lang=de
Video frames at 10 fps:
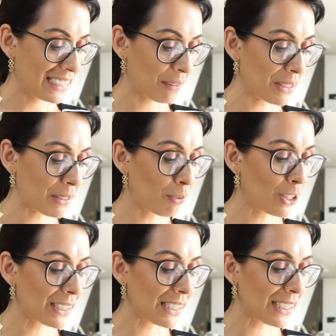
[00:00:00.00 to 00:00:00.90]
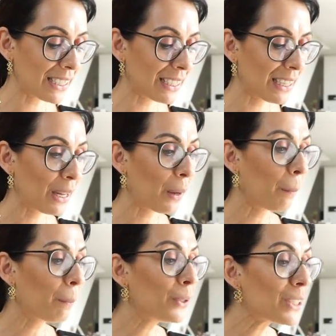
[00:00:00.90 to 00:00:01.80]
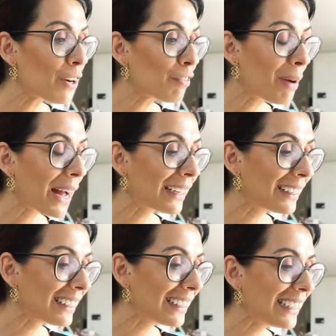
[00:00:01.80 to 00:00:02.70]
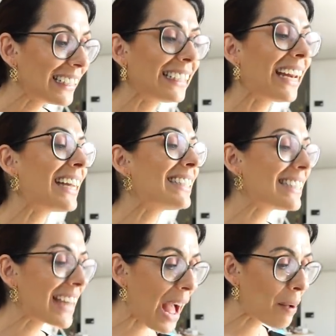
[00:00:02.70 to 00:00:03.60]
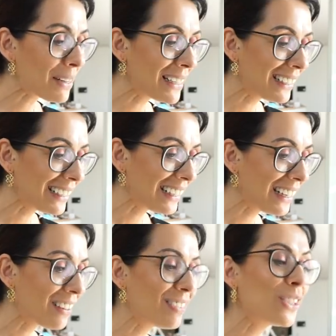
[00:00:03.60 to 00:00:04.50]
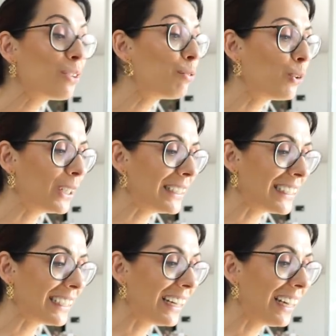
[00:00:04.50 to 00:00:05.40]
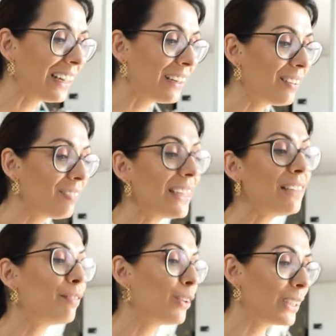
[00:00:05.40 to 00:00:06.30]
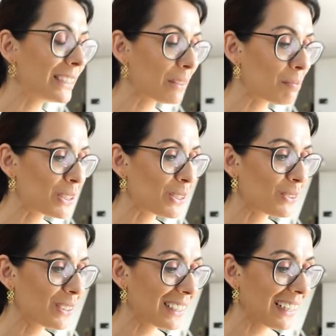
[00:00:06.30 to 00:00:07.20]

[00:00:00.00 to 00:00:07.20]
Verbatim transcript: Damit die Mäuse ihren Mund aufmachen. Den kleinen Schnabel. Wie so ein Vögelchen, ne? Wie ein Vögelchen bist du.